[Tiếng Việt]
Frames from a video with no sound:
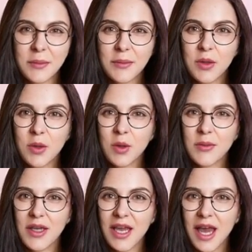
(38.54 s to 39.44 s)
Mời quý
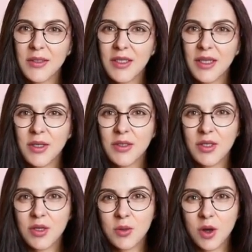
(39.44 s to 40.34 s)
vị nghe về tiểu
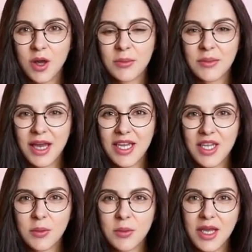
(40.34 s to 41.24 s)
sử của ông ta
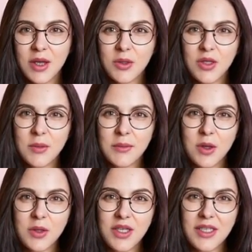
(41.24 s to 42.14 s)
trong video chúng
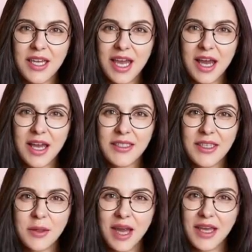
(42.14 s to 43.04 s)
tôi chia sẻ ngay
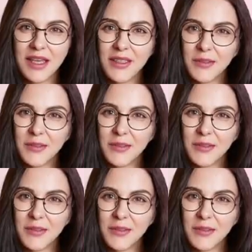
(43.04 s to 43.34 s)
sau đây.